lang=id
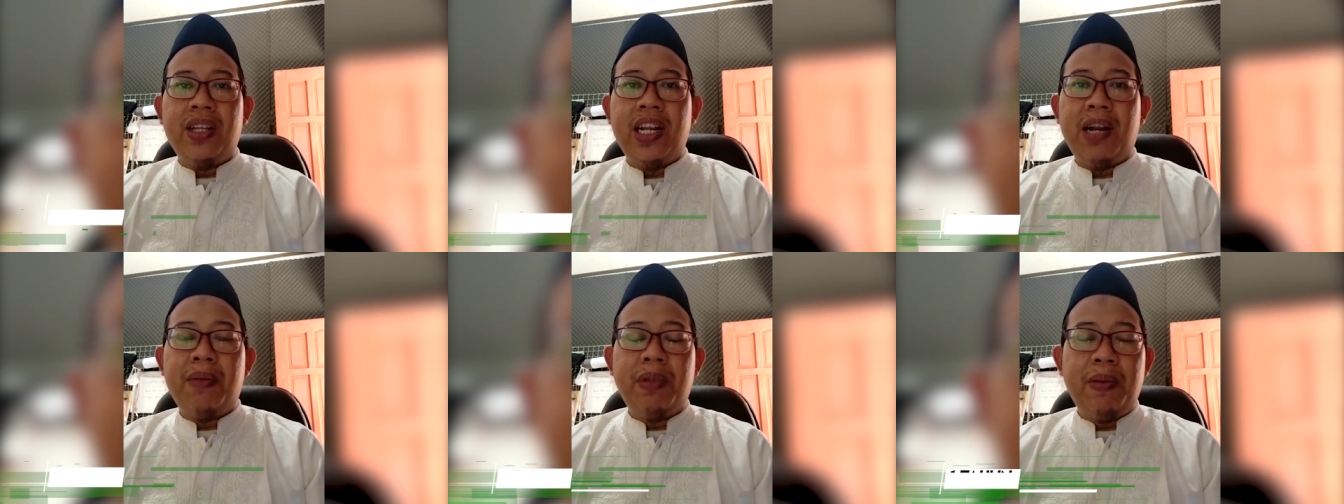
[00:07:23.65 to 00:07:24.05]

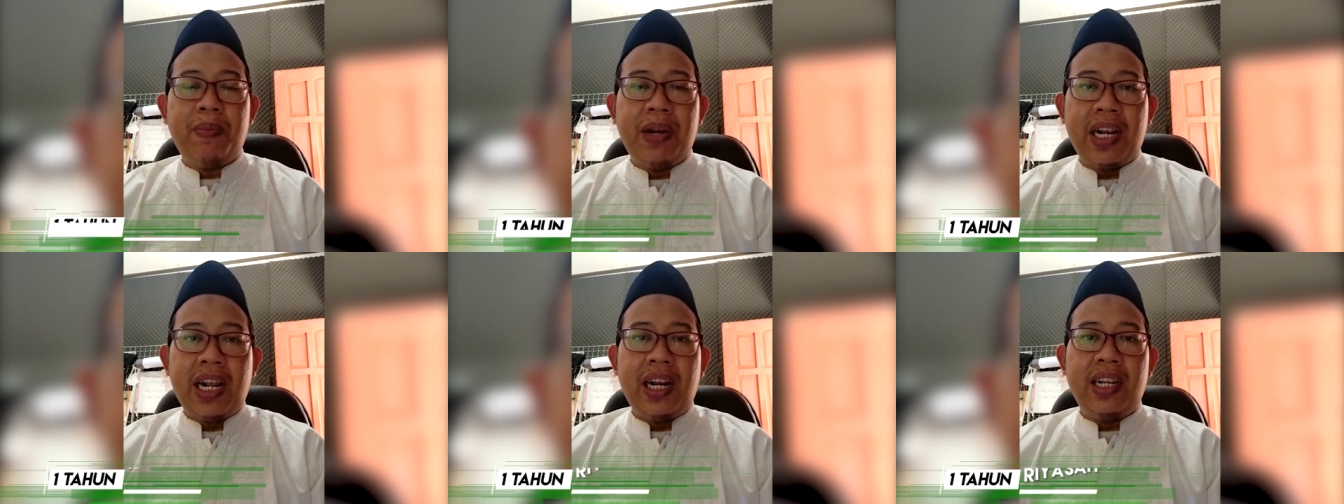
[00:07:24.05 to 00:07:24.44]
dan
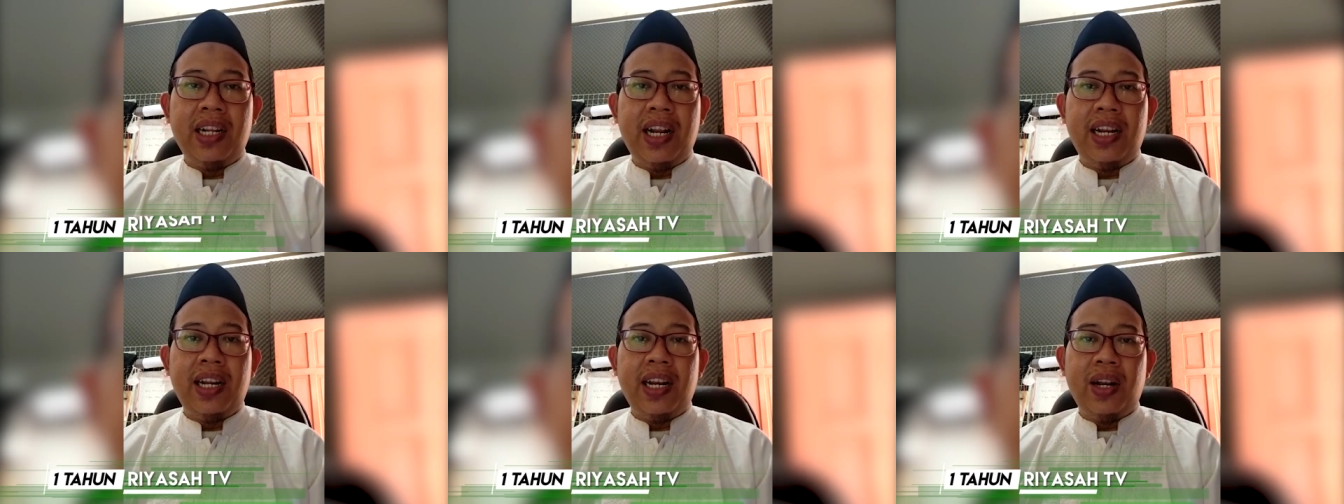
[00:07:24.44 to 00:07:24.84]
menyebarkan
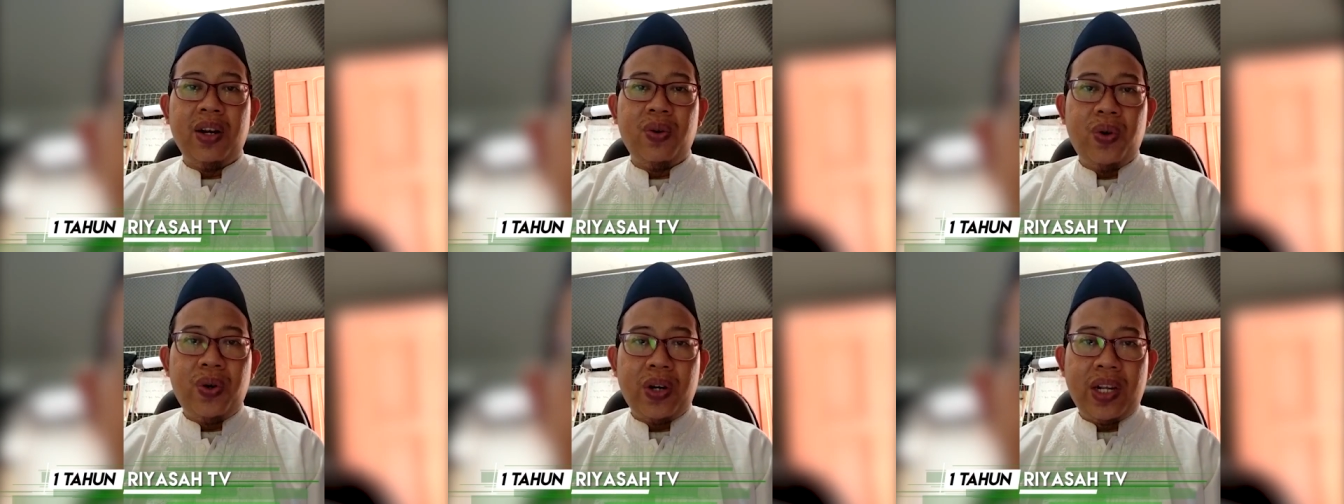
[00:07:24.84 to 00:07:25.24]
nilai-nilai
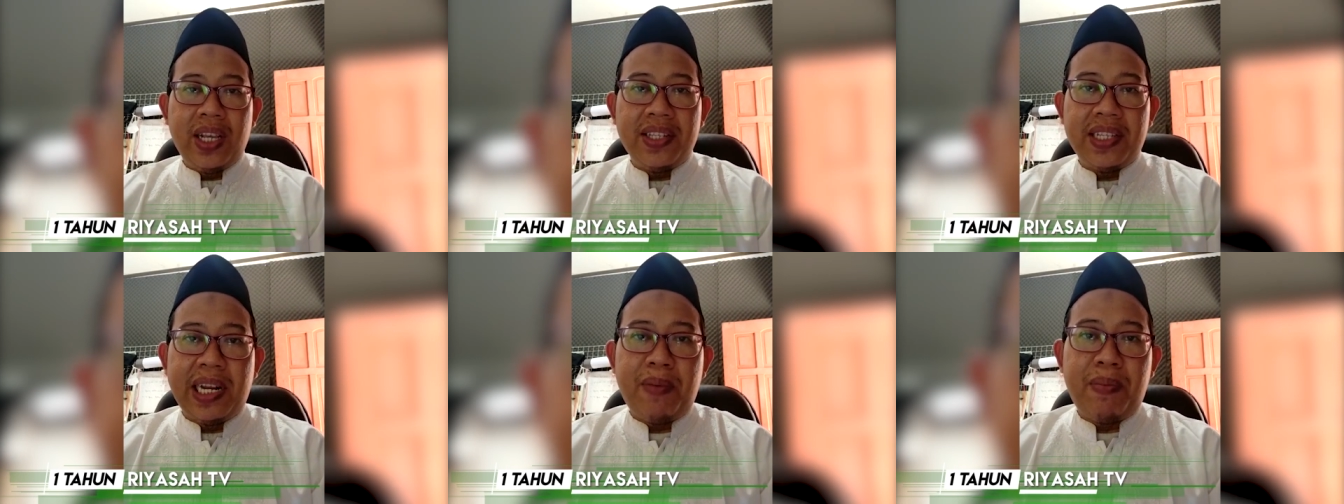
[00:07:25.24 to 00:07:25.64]
luhur
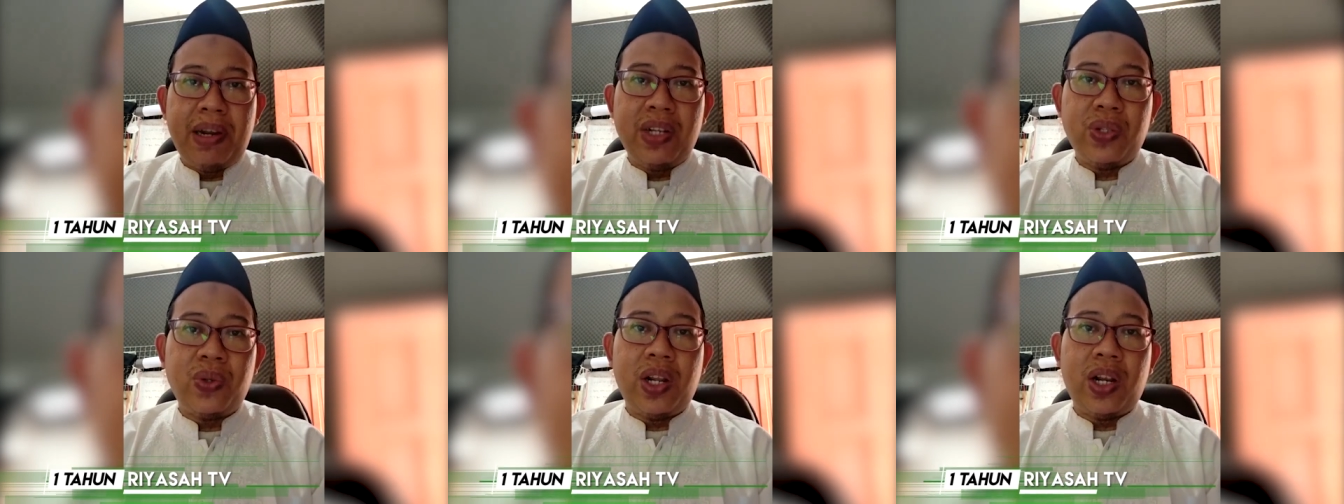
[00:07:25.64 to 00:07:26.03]

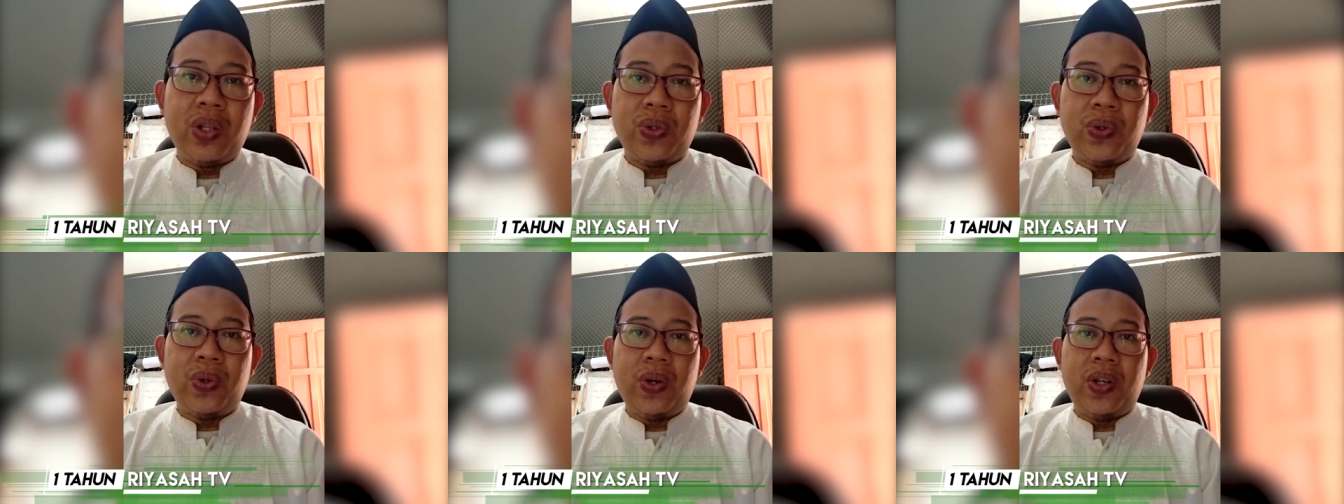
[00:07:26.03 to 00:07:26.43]
keislaman sunnah
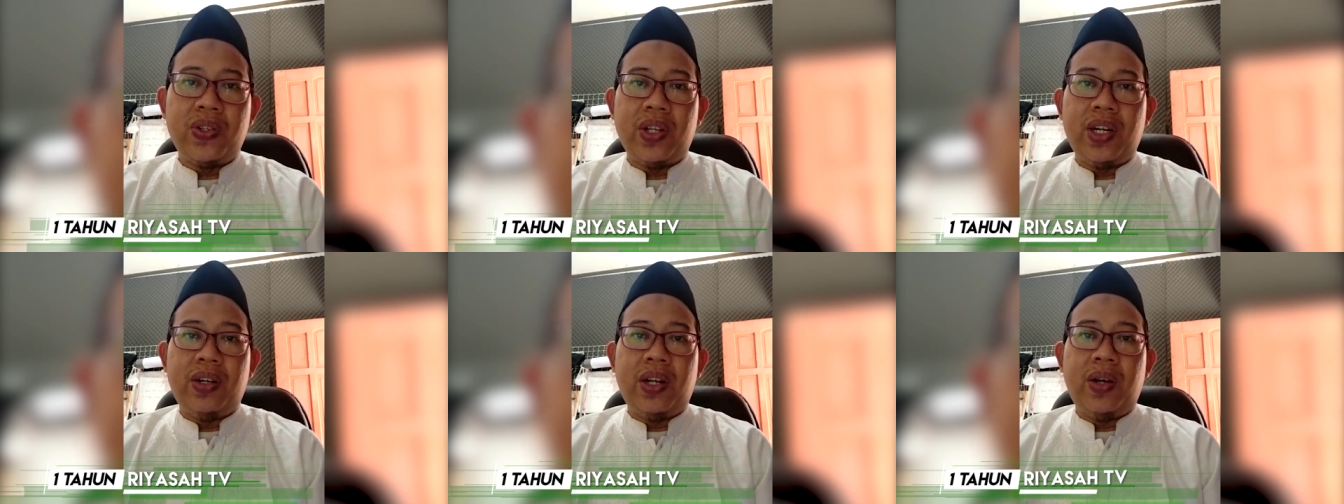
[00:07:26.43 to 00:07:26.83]
Rasulullah
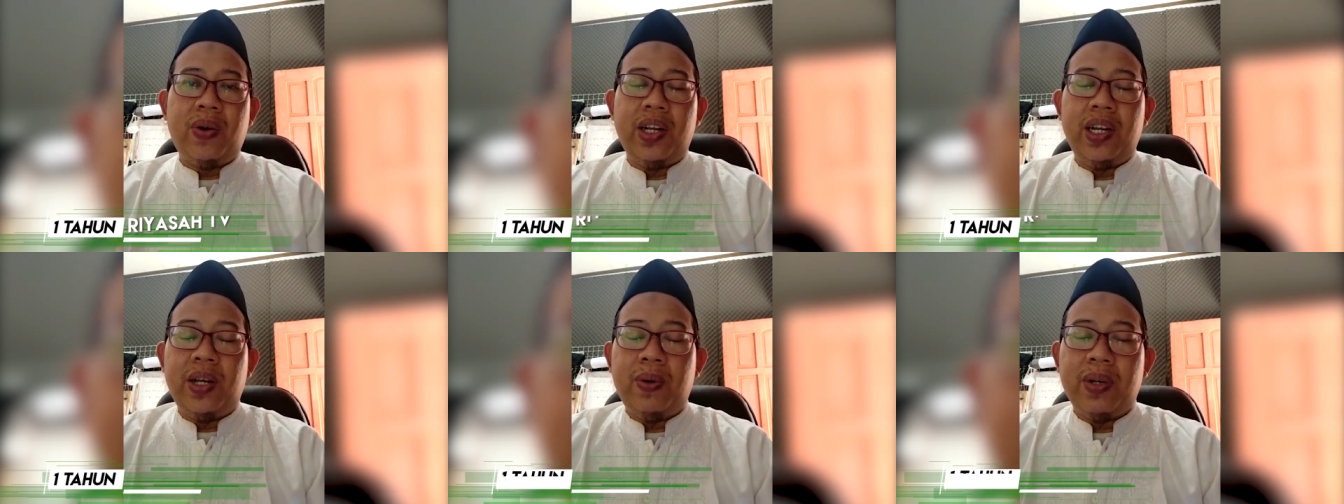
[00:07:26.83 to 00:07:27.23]

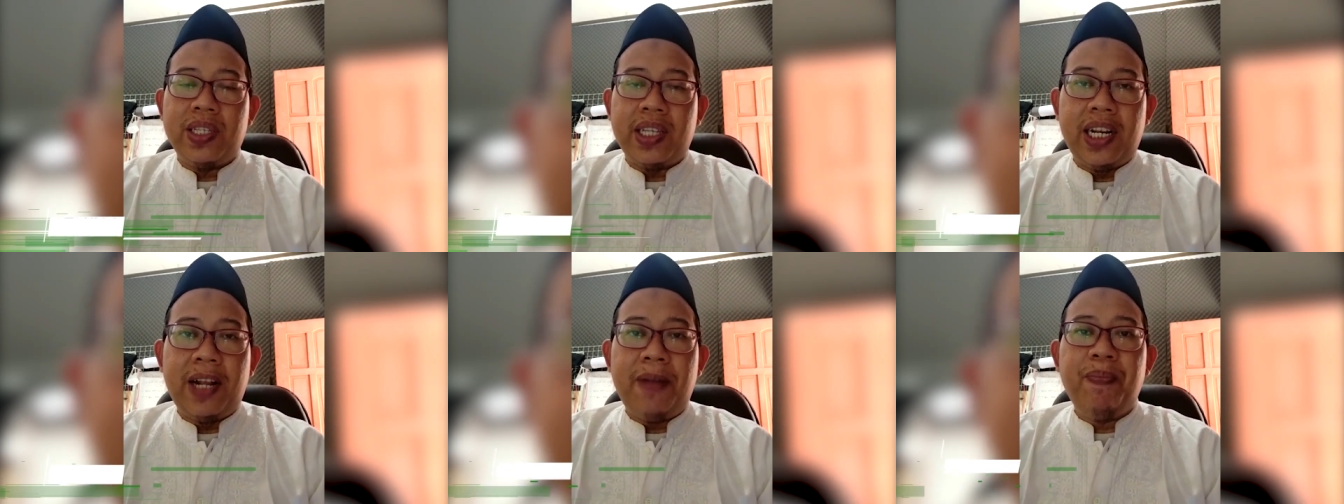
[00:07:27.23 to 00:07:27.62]
Shallallahu Alaihi
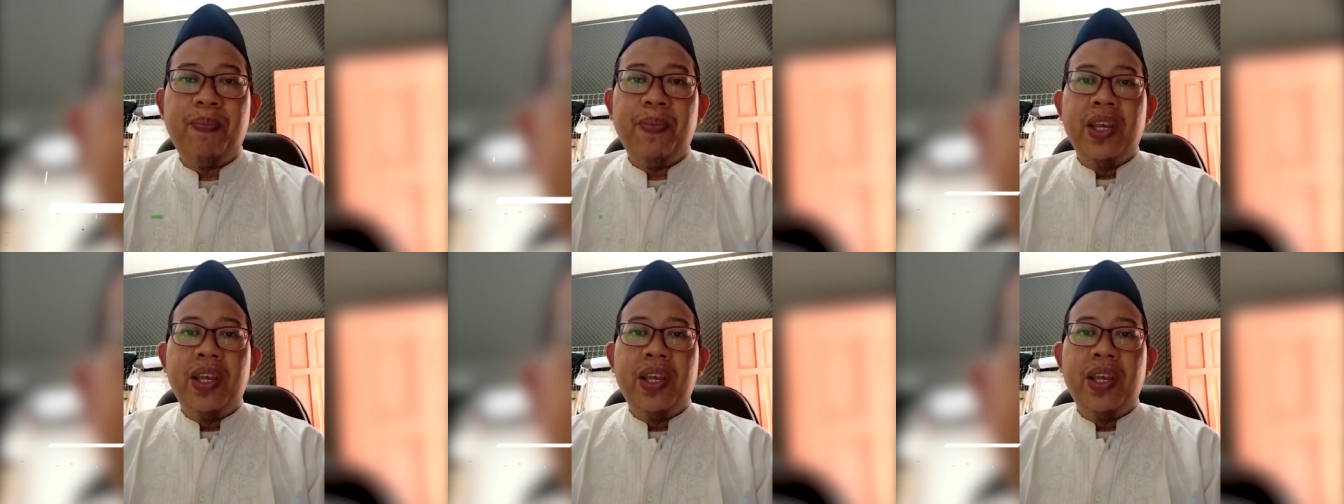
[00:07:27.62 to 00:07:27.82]
Wasallam